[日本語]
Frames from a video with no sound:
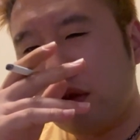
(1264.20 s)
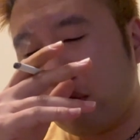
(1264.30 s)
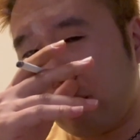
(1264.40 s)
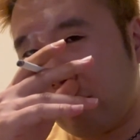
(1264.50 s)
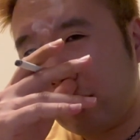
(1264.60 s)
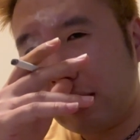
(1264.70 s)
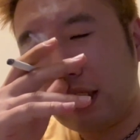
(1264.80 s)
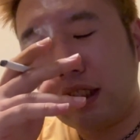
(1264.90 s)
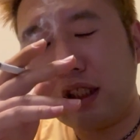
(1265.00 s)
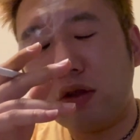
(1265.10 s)
思っ
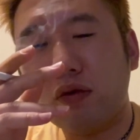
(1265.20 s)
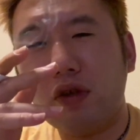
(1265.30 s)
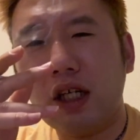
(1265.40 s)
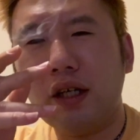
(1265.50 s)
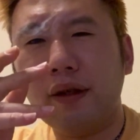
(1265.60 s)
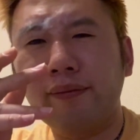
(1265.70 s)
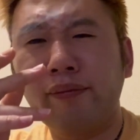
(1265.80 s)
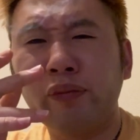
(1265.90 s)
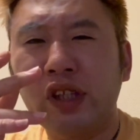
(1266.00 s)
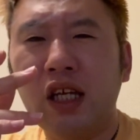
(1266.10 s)
たっていうのは、
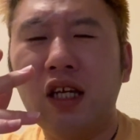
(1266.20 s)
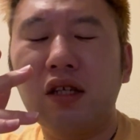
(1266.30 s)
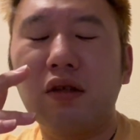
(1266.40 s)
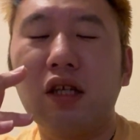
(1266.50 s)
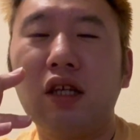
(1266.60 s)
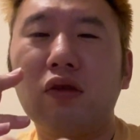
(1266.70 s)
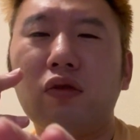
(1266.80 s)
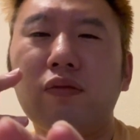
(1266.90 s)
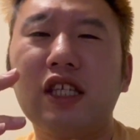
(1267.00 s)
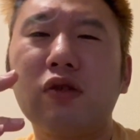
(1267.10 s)
こ
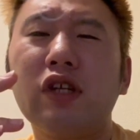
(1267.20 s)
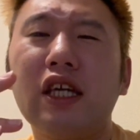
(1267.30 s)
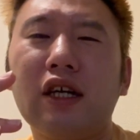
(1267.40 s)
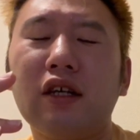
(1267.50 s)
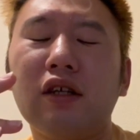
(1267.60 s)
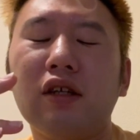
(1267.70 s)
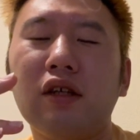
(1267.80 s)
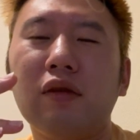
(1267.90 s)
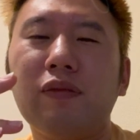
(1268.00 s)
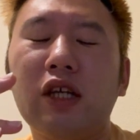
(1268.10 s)
のミソリアン、
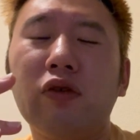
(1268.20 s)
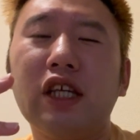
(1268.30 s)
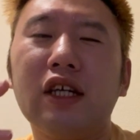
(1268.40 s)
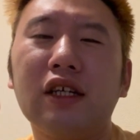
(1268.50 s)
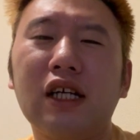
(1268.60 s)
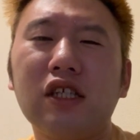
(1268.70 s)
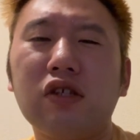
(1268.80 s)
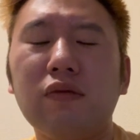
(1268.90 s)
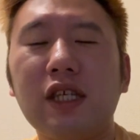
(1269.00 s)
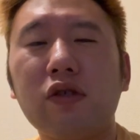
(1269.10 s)
ペロリアン監
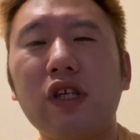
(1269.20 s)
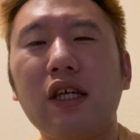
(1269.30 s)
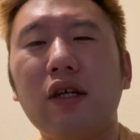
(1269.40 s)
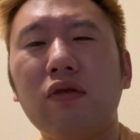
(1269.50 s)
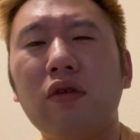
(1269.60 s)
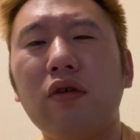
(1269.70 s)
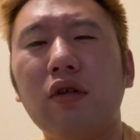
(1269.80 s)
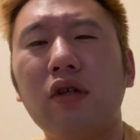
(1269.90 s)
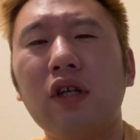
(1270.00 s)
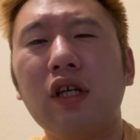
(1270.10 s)
修ミソリアンを、
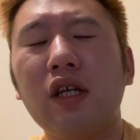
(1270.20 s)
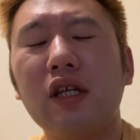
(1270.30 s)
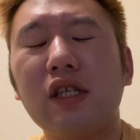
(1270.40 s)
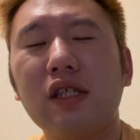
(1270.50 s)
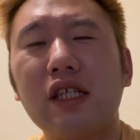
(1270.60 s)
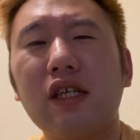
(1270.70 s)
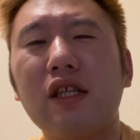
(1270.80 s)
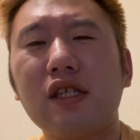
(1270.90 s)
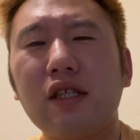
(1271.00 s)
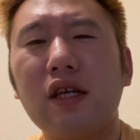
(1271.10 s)
ぜひ
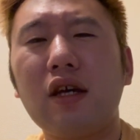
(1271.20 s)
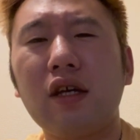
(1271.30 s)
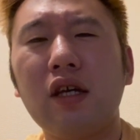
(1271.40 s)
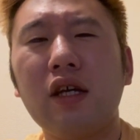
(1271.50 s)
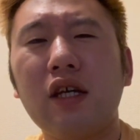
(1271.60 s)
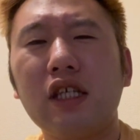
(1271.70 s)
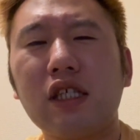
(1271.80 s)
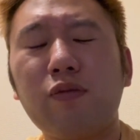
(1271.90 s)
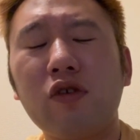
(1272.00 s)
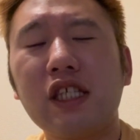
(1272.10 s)
ですね、
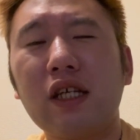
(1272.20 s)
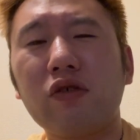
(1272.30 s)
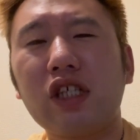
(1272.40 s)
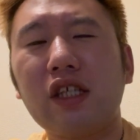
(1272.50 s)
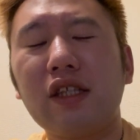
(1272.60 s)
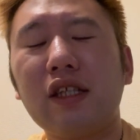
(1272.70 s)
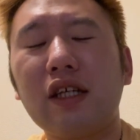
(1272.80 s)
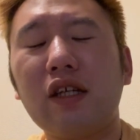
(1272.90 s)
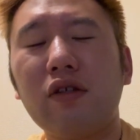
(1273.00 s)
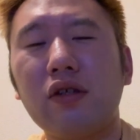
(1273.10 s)
スポンサードしていただ
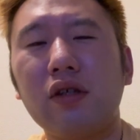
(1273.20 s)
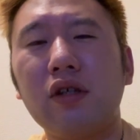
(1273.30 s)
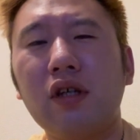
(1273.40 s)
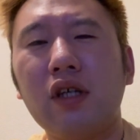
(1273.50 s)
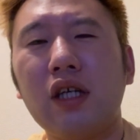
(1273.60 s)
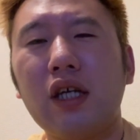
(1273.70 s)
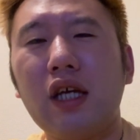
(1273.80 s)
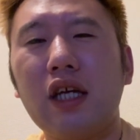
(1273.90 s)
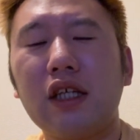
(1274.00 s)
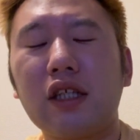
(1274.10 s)
ける、
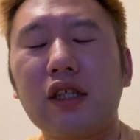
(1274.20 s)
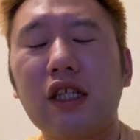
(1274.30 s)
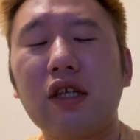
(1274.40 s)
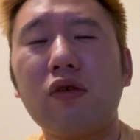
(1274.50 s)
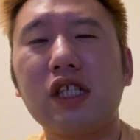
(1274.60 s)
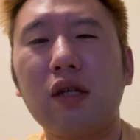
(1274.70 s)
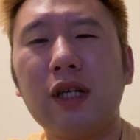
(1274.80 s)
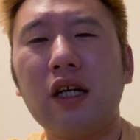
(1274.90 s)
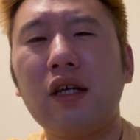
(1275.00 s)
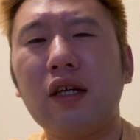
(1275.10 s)
えー、企業
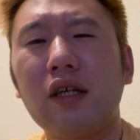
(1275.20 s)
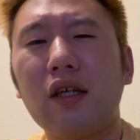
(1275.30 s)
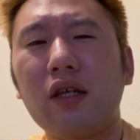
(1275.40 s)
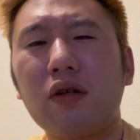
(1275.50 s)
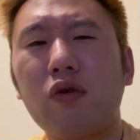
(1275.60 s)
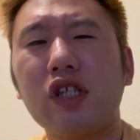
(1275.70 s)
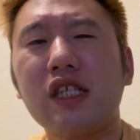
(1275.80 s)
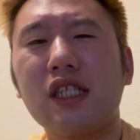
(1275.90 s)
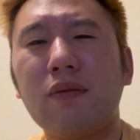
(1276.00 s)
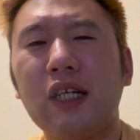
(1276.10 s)
様、個
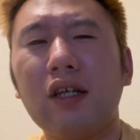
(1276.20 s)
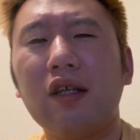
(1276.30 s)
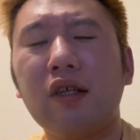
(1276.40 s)
人様、